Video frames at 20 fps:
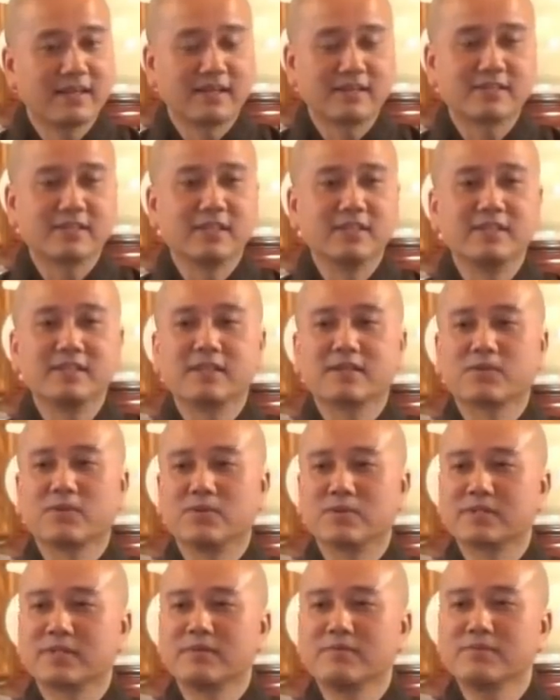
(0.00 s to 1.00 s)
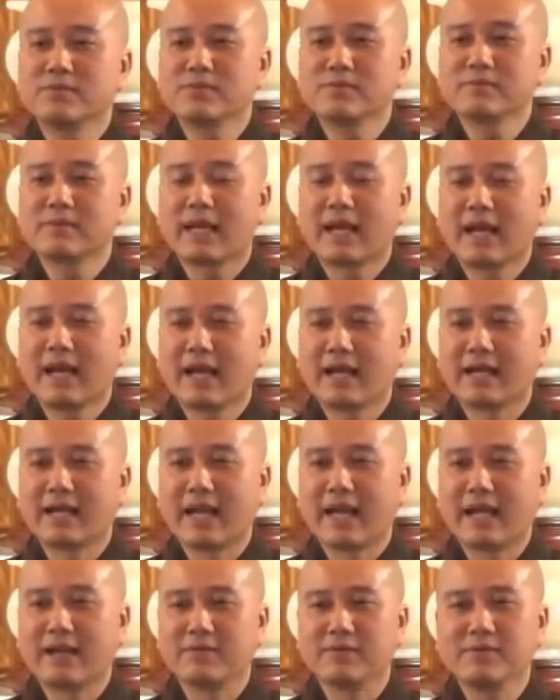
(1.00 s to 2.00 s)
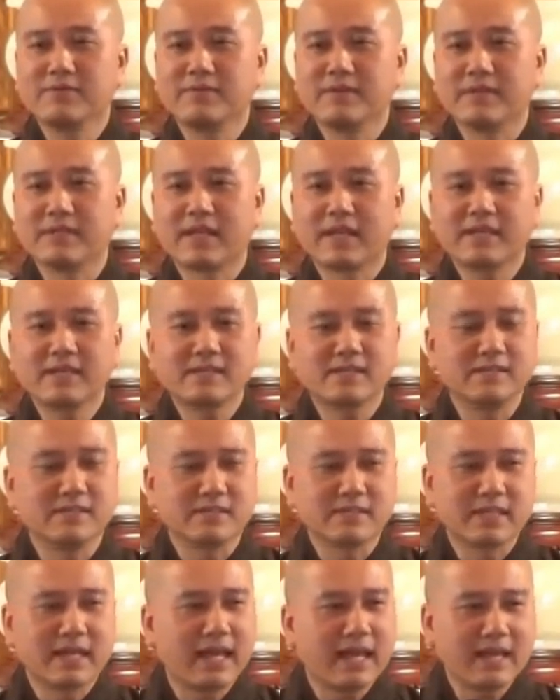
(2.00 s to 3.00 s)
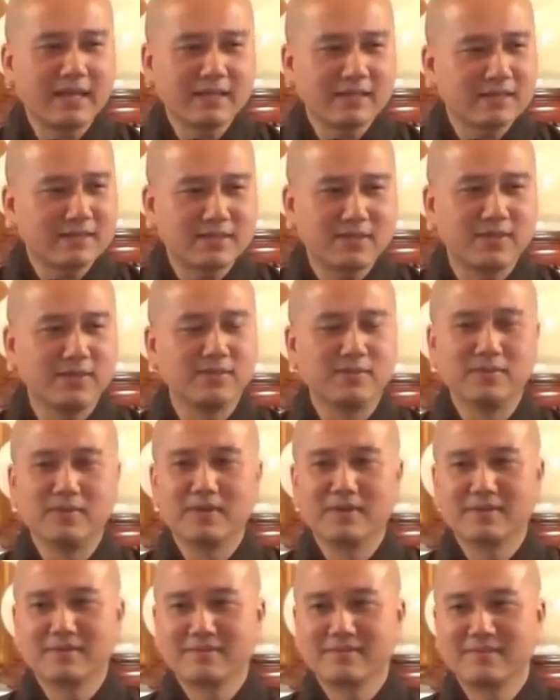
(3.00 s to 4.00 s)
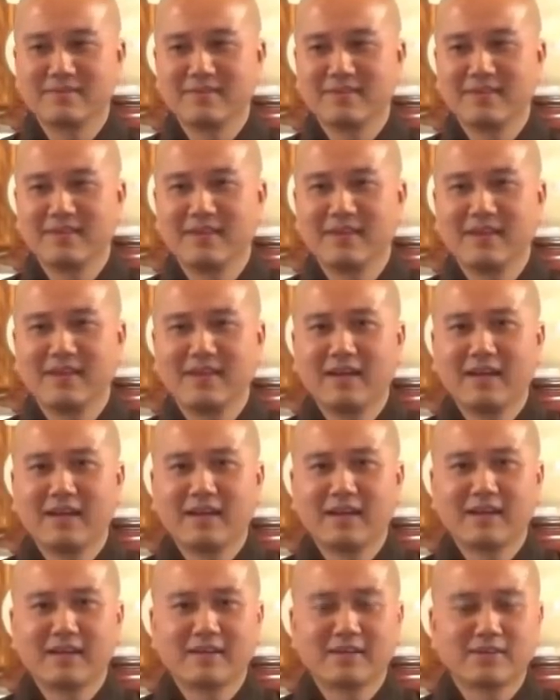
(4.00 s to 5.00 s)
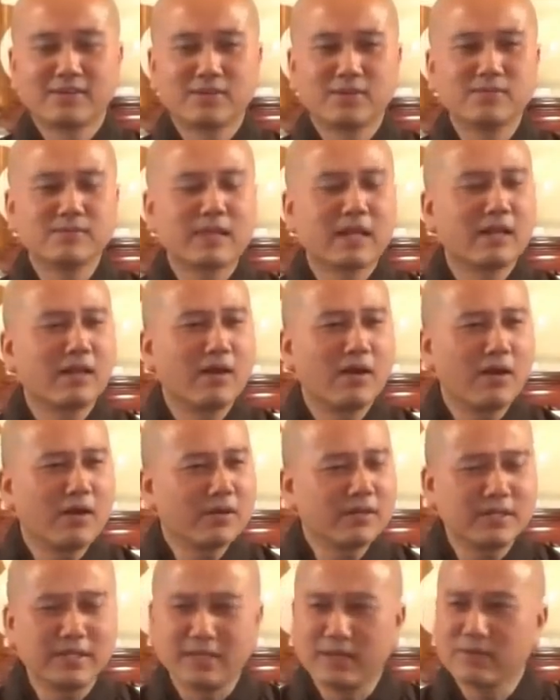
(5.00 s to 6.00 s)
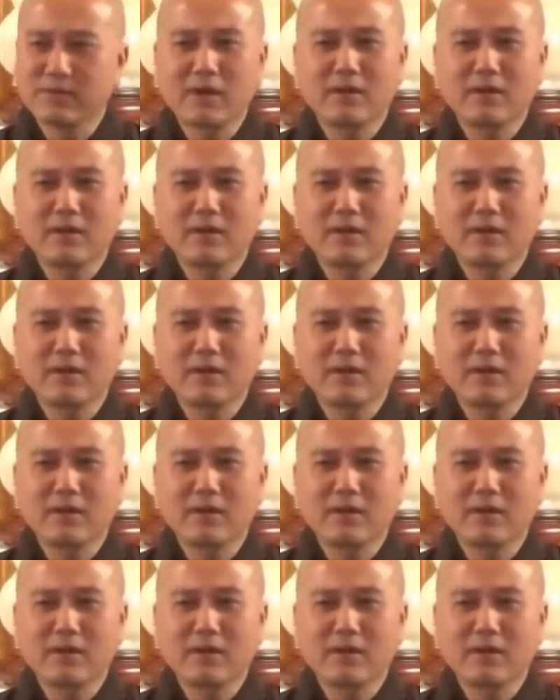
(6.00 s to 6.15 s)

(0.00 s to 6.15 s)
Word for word: Thật sự ra cuộc sống chúng ta hàng ngày, quý vị thấy từ sáng tới chiều, chúng ta lo gì